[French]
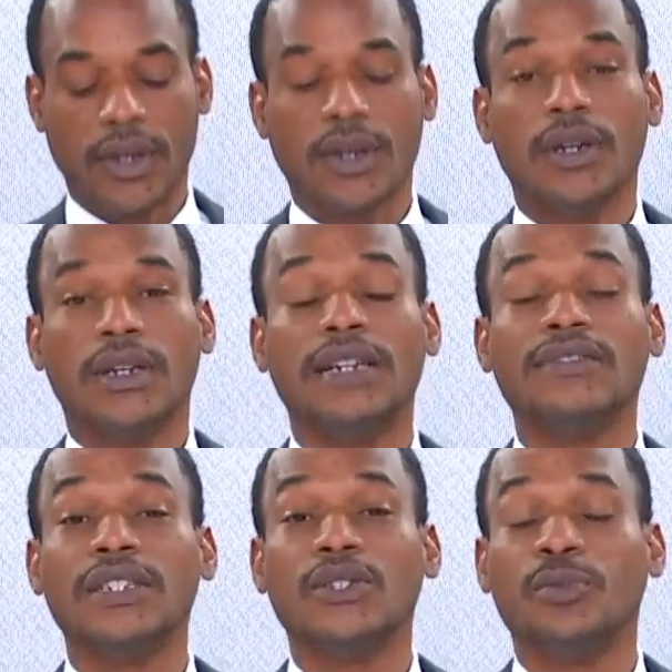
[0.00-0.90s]
La
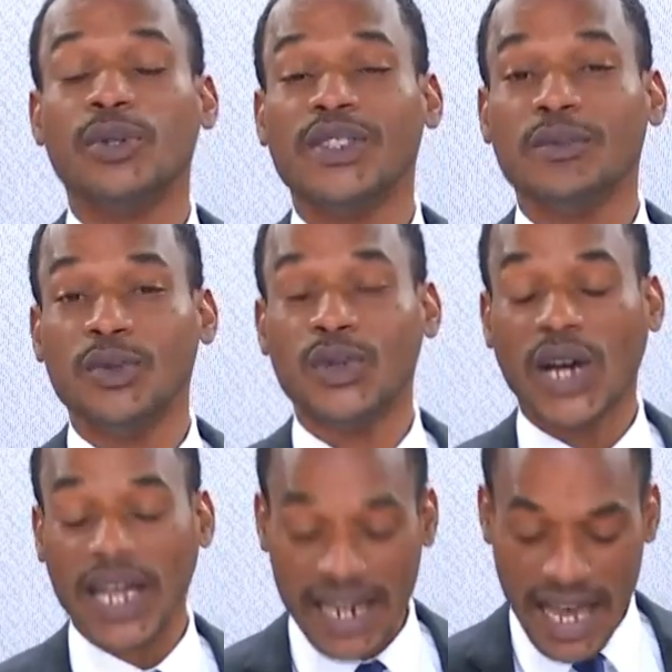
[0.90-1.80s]
ville de Petit-Bourg,
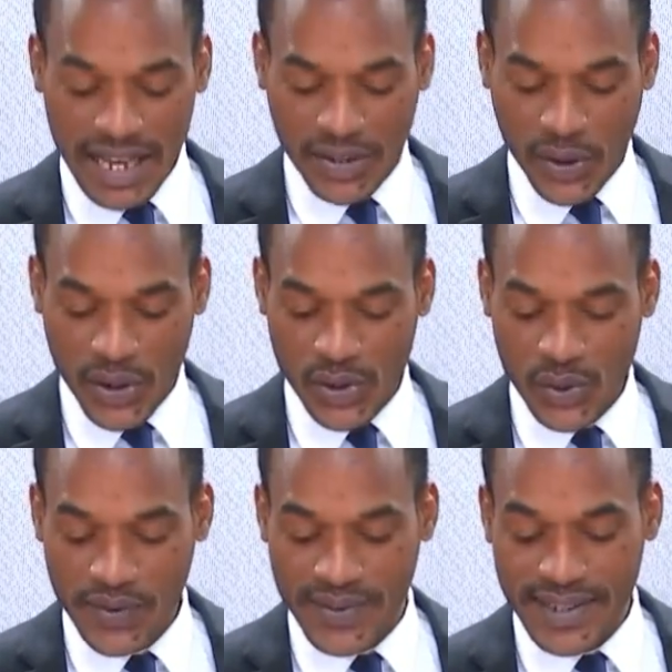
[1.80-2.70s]
elle, accueille
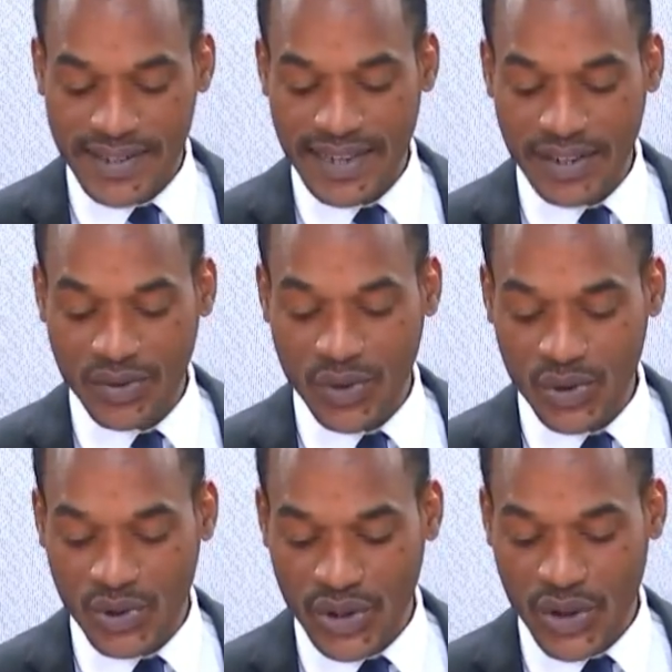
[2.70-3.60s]
une dizaine de
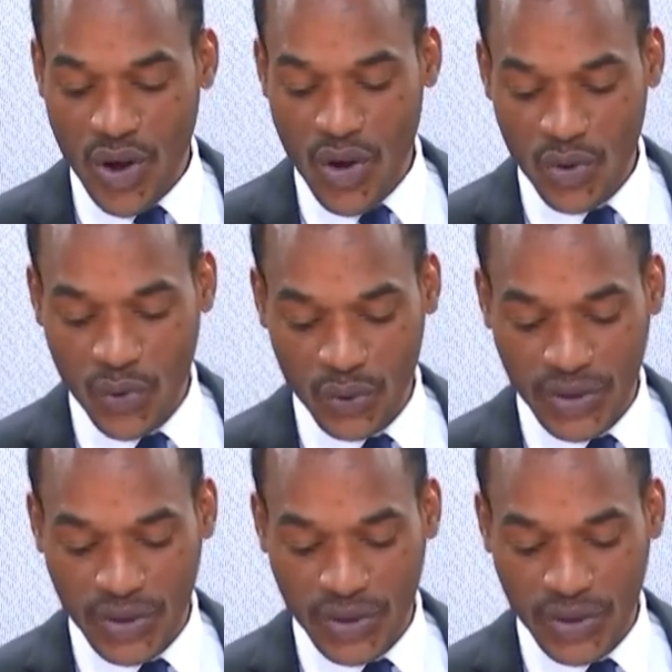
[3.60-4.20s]
jeunes en contrat